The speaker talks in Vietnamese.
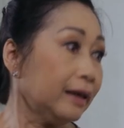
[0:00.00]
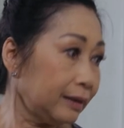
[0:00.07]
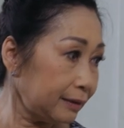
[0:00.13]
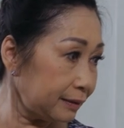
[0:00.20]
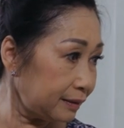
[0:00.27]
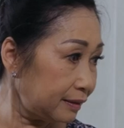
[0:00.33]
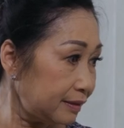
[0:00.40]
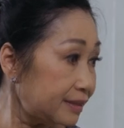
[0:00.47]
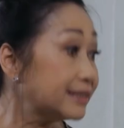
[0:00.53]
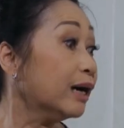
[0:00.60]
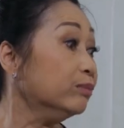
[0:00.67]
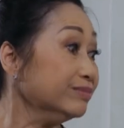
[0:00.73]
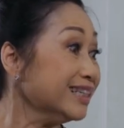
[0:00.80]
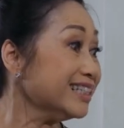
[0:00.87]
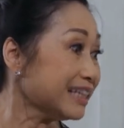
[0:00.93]
ừ
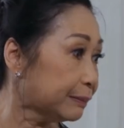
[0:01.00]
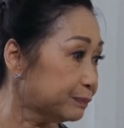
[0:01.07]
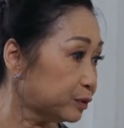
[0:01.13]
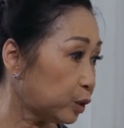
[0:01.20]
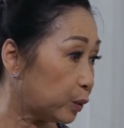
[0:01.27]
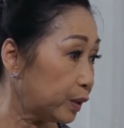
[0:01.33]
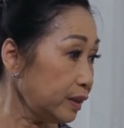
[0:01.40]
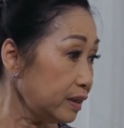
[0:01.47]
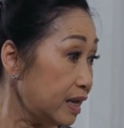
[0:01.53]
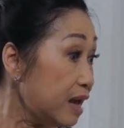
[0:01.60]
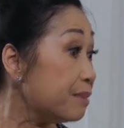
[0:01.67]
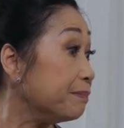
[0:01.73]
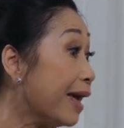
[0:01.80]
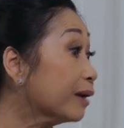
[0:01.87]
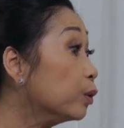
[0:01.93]
sống tới trăm tuổi
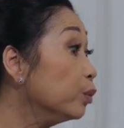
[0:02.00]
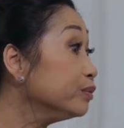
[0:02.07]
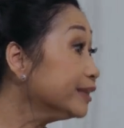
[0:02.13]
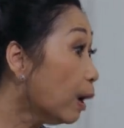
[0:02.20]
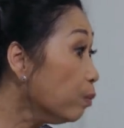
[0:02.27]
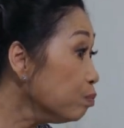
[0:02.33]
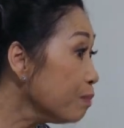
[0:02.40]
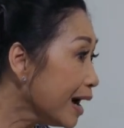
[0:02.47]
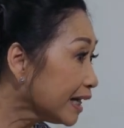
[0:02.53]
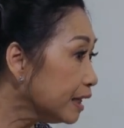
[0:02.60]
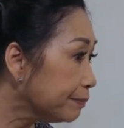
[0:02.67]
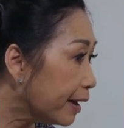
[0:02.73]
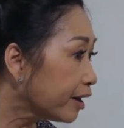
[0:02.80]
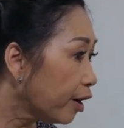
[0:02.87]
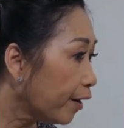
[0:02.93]
mẹ cũng chống mắt
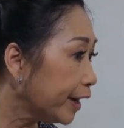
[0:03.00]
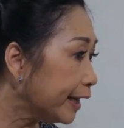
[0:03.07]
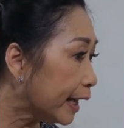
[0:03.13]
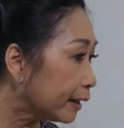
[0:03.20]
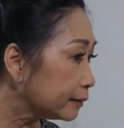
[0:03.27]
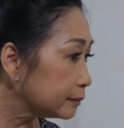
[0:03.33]
lên mà coi nè